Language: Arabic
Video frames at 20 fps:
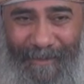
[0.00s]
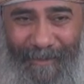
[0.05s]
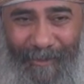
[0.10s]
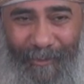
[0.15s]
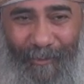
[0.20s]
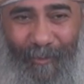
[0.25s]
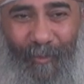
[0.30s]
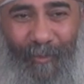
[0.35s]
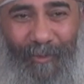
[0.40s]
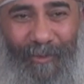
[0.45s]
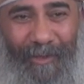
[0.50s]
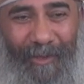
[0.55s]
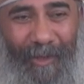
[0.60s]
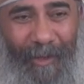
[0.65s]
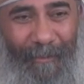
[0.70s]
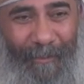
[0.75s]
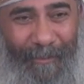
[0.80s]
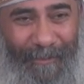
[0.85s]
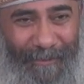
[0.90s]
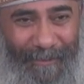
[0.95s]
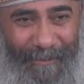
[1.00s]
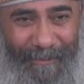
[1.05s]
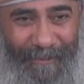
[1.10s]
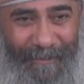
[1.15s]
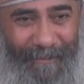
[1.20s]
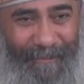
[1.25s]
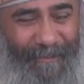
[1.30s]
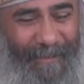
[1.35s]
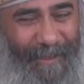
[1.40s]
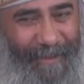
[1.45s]
لدود القبر
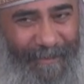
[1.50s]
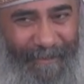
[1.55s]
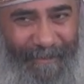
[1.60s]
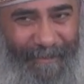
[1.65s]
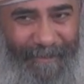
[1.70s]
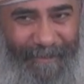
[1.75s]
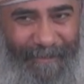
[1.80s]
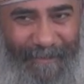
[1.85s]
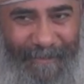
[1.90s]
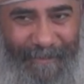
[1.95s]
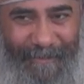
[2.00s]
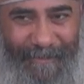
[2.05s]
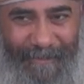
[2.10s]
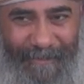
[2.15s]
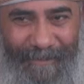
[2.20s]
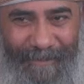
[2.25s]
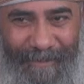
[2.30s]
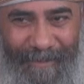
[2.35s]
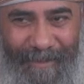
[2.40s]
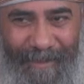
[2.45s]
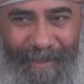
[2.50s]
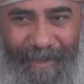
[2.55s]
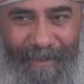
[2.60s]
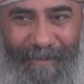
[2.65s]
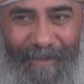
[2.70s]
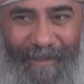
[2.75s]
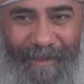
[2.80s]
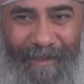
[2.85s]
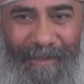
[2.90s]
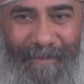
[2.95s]
بس
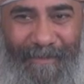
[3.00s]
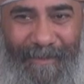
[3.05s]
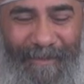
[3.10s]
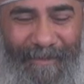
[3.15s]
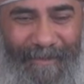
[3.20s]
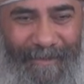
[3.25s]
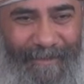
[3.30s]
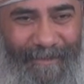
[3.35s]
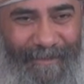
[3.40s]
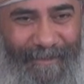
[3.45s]
هذا الجسد